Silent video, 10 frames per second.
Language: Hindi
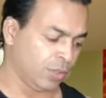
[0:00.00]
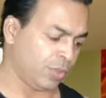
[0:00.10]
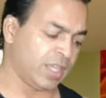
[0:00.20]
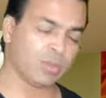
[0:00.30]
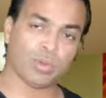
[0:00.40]
तो
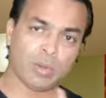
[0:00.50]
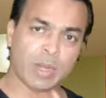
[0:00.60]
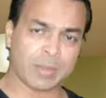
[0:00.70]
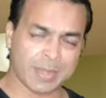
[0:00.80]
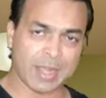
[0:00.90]
ये दो
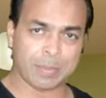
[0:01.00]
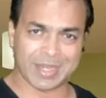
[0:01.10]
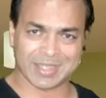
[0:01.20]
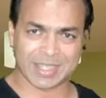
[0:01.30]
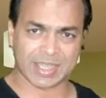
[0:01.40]
बार भी आप
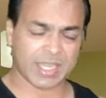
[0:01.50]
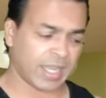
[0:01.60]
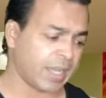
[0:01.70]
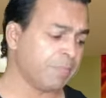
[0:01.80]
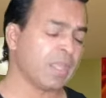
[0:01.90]
ले सकते
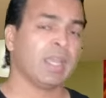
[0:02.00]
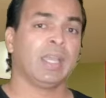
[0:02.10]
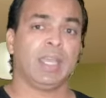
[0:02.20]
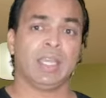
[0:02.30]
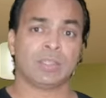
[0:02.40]
हैं
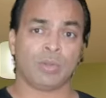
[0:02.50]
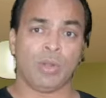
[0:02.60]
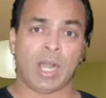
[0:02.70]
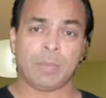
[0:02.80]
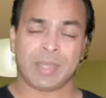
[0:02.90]
इसको
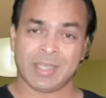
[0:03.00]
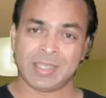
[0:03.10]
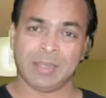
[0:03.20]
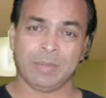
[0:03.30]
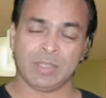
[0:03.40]
आप
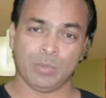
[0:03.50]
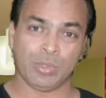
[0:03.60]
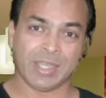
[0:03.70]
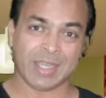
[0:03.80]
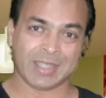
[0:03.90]
किसी भी
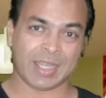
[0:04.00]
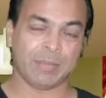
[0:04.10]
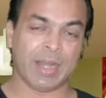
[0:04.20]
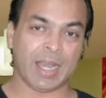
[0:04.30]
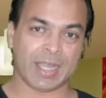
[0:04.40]
स्मूदी के साथ
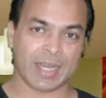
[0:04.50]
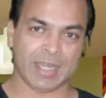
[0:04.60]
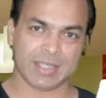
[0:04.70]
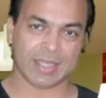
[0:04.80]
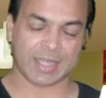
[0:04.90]
मिला के
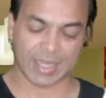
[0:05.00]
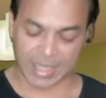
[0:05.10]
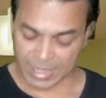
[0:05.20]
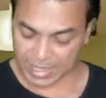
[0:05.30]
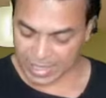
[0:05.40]
ले सकते
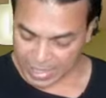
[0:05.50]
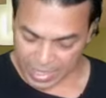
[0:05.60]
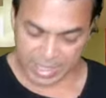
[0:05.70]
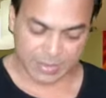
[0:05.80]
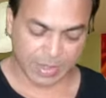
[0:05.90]
हैं लेकिन
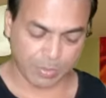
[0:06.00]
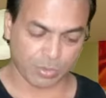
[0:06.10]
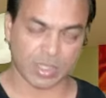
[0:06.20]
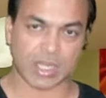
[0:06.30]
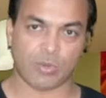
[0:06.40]
आज मैं आपको
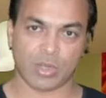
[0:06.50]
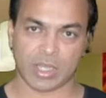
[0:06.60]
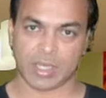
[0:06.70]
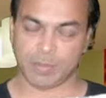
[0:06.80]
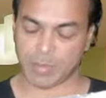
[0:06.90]
दिखाऊंगा
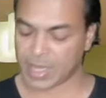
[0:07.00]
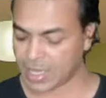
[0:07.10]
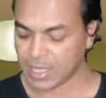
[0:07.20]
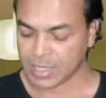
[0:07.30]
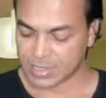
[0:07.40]
कि मैं
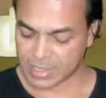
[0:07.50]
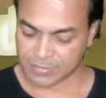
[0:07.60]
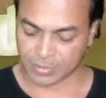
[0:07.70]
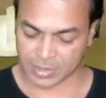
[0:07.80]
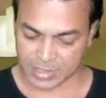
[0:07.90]

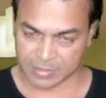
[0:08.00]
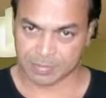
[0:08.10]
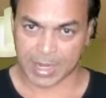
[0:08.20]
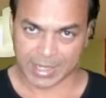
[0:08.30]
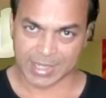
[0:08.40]
सिर्फ और सिर्फ
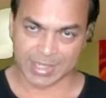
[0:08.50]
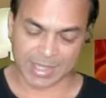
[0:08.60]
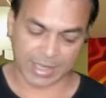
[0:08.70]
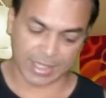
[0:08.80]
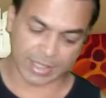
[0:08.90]
पानी के
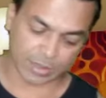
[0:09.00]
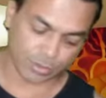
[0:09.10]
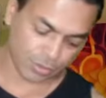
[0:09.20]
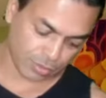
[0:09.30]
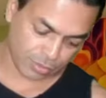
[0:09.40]
साथ लेता
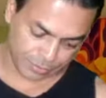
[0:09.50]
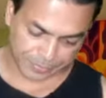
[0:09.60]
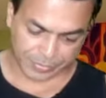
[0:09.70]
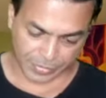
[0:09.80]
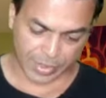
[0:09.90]
हूँ तो
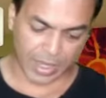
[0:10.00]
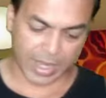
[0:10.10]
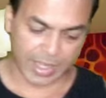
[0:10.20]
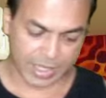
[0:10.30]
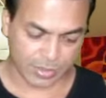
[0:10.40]

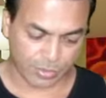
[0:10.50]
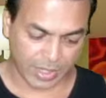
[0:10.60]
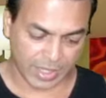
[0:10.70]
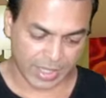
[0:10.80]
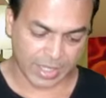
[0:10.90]
आइए इसको
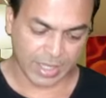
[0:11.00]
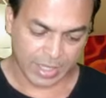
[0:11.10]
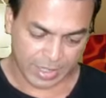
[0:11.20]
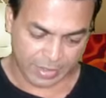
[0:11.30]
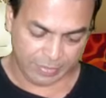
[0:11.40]
लेके
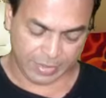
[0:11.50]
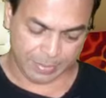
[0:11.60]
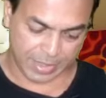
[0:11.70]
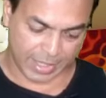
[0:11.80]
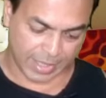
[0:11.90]
फिर
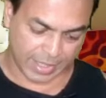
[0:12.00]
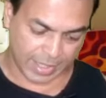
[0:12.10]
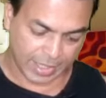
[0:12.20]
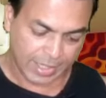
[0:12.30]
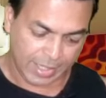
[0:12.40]
बताते
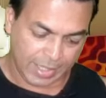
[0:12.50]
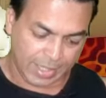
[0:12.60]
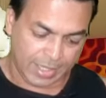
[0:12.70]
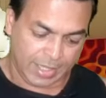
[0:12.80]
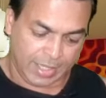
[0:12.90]
हैं
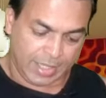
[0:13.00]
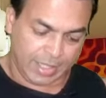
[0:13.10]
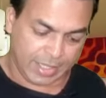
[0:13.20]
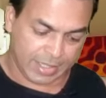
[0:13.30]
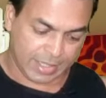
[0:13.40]

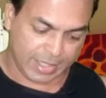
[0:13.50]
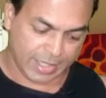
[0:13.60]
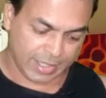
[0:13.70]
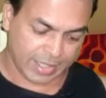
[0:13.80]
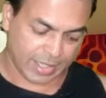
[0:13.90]
इसकी
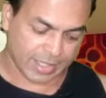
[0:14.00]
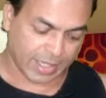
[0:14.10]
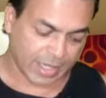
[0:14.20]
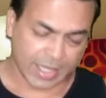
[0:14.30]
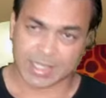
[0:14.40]
टेस्ट कैसा है
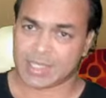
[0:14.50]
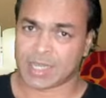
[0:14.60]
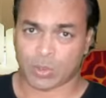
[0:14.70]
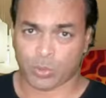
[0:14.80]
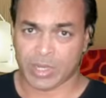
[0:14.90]
गैस इसका
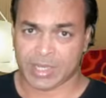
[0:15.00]
कोई